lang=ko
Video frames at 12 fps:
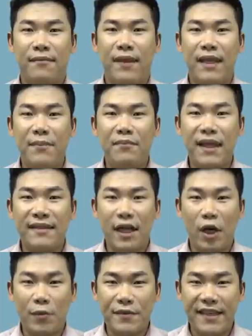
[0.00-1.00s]

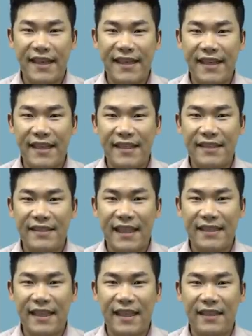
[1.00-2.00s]
임대사업자의
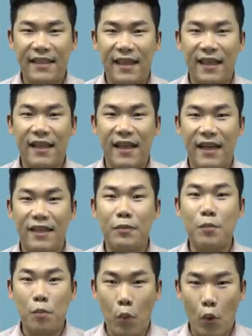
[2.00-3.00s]
세제 혜택에
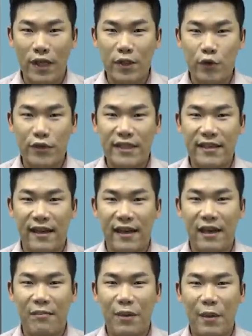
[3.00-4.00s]
대한 보완
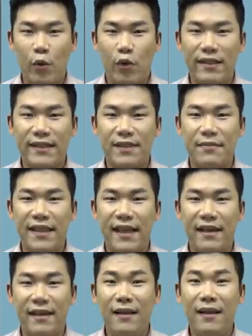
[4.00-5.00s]
조치가 발표가 됐습니다.